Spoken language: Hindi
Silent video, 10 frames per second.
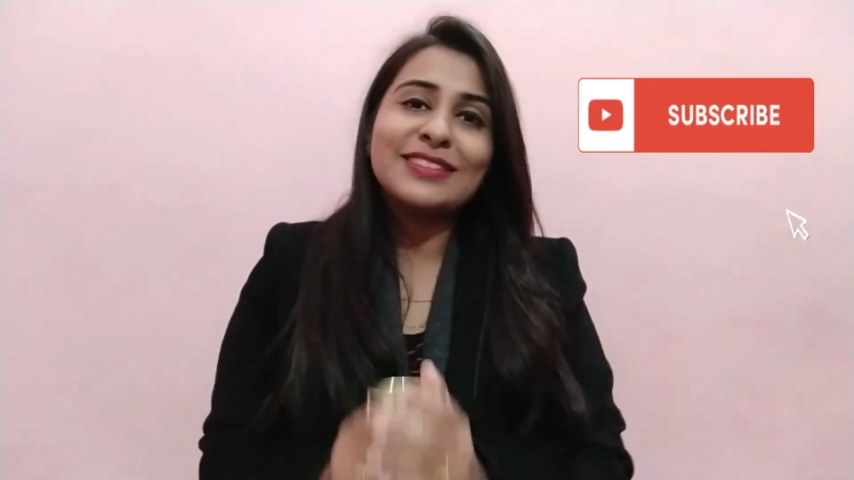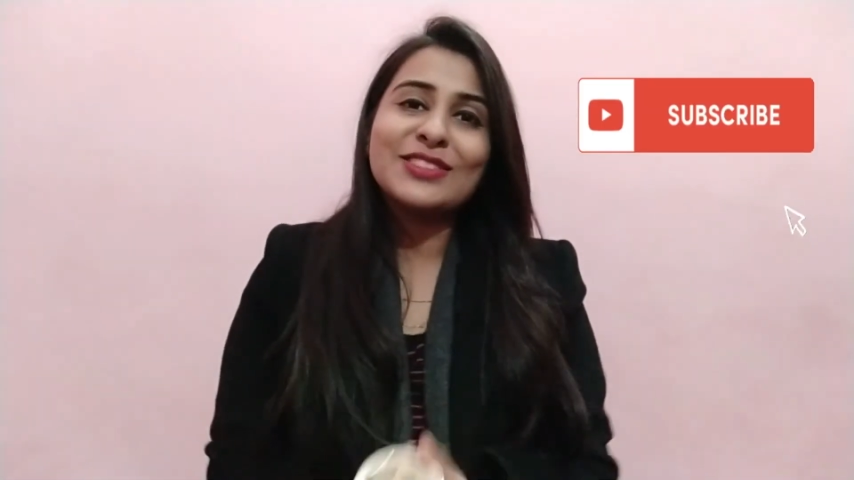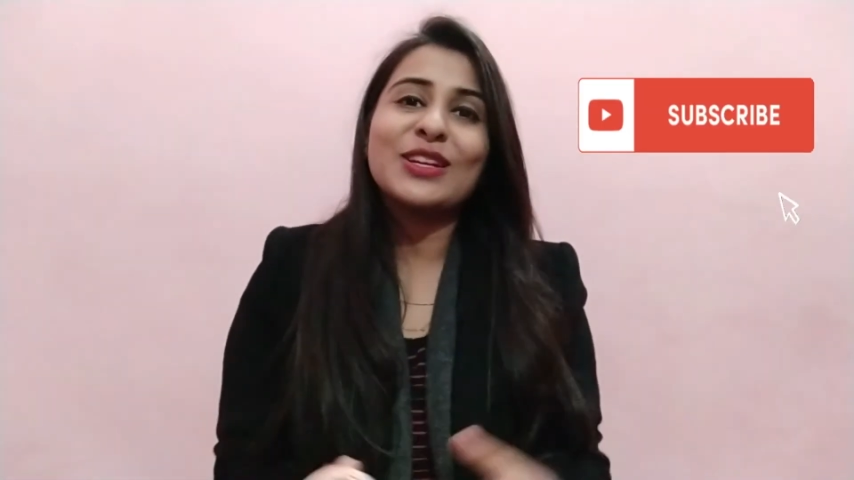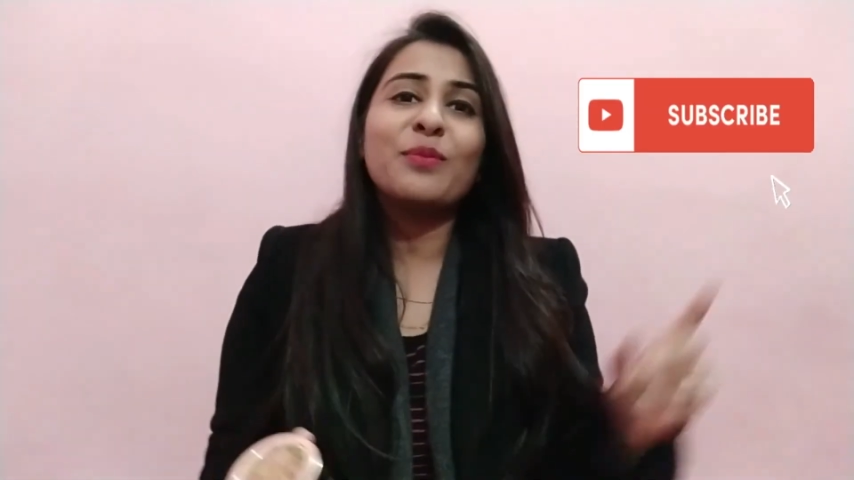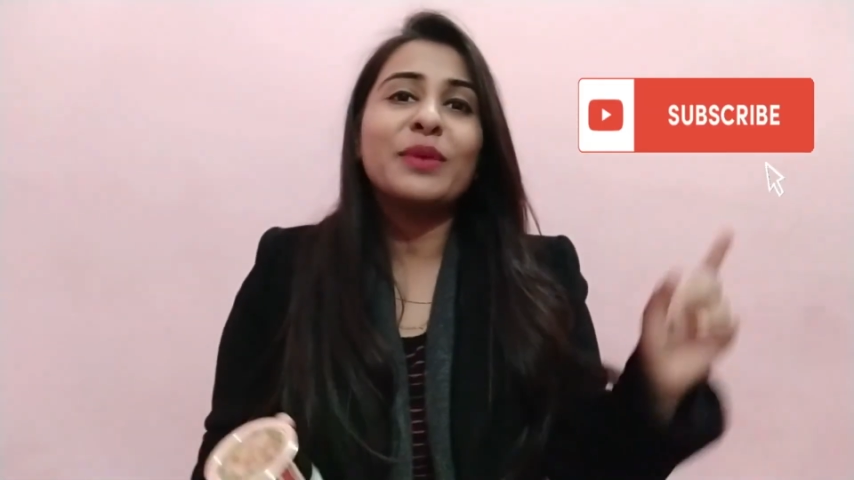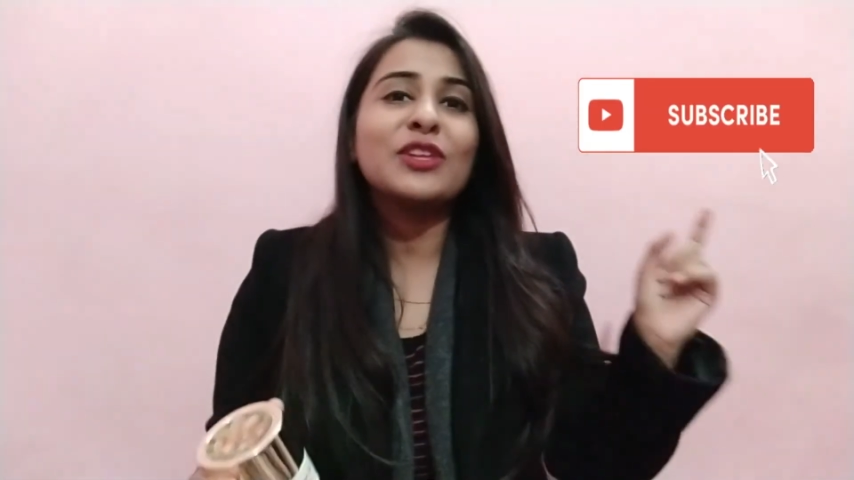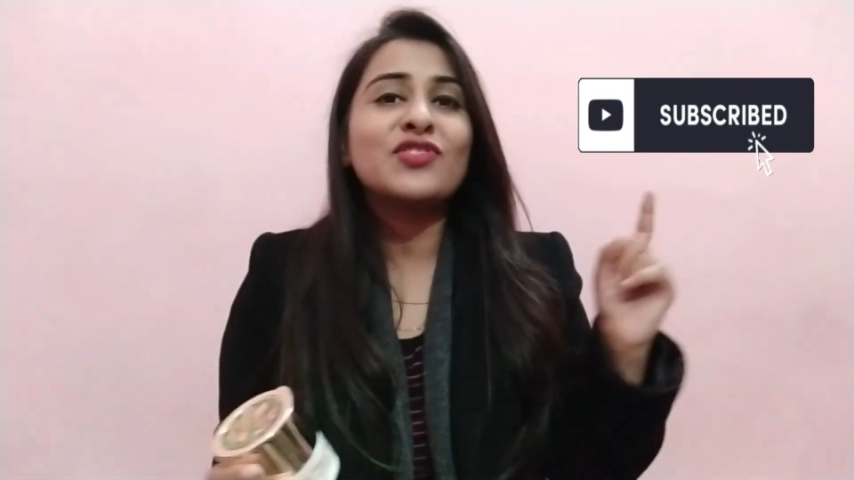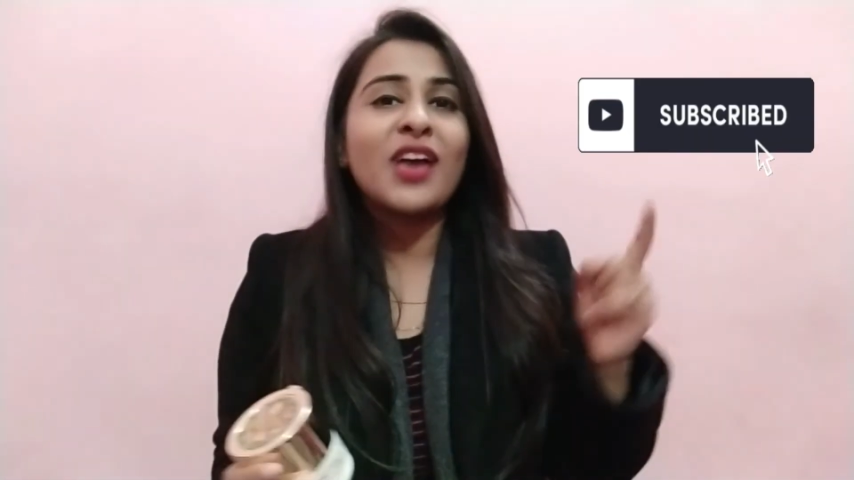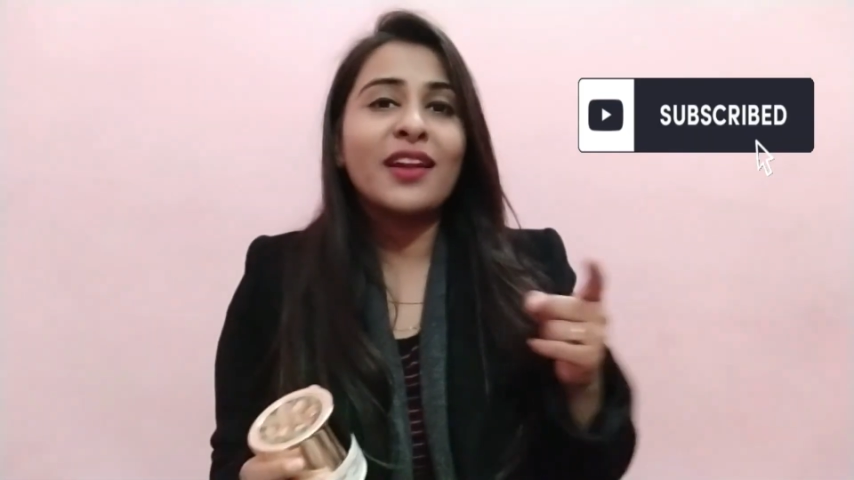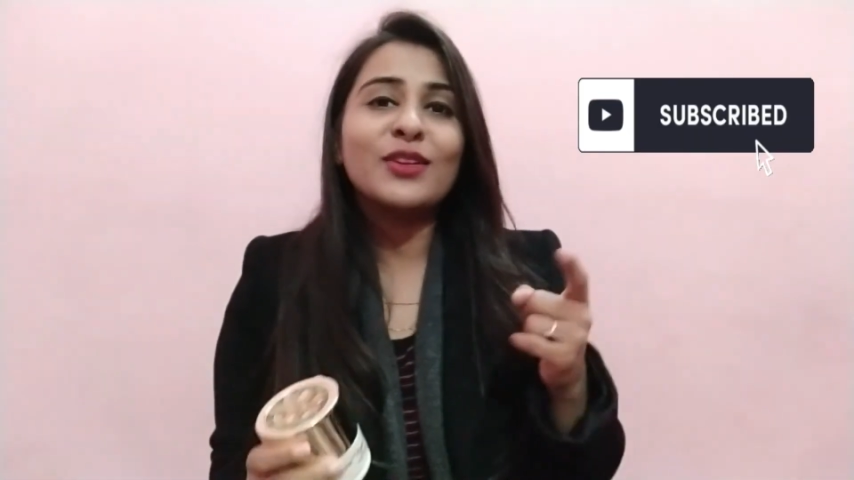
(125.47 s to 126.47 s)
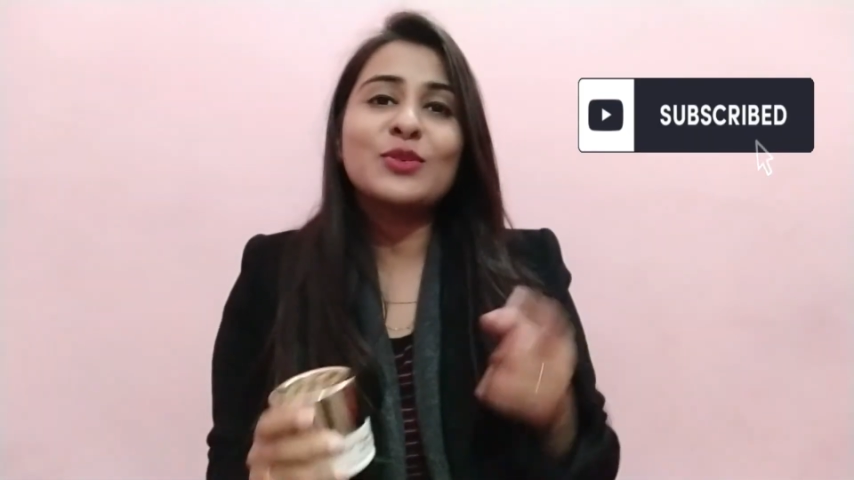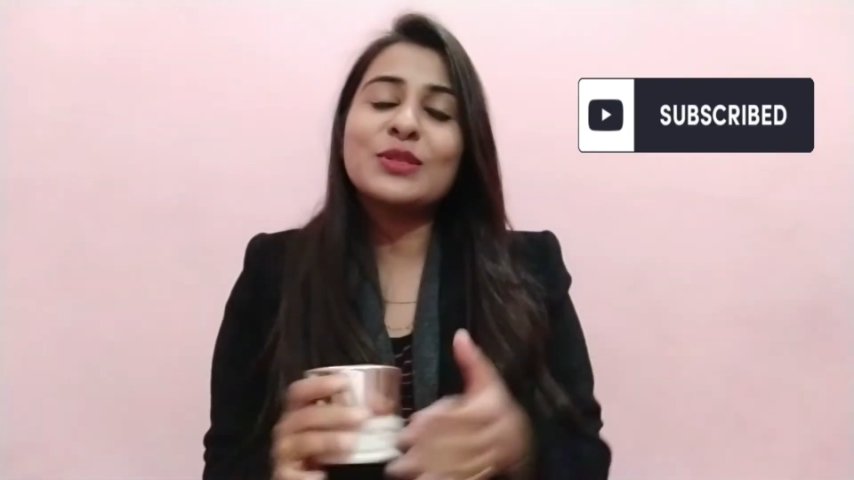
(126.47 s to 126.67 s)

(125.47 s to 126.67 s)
दीजिएगा मेरे चैनल को